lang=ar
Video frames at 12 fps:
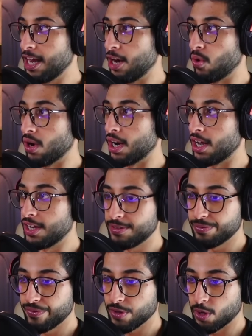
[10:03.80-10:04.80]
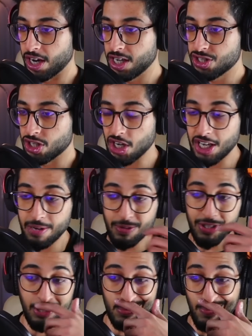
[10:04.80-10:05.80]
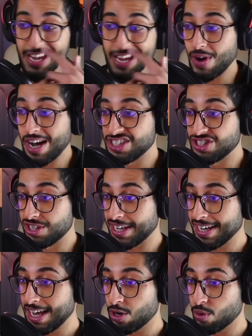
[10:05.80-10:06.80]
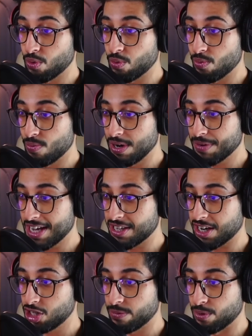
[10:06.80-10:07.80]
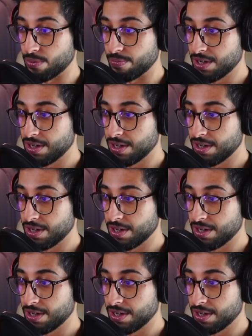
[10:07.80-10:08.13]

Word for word: هلا والله والله يستر شكلي بجيب زباين واجد يا عيال وماني بقادر اختمهم.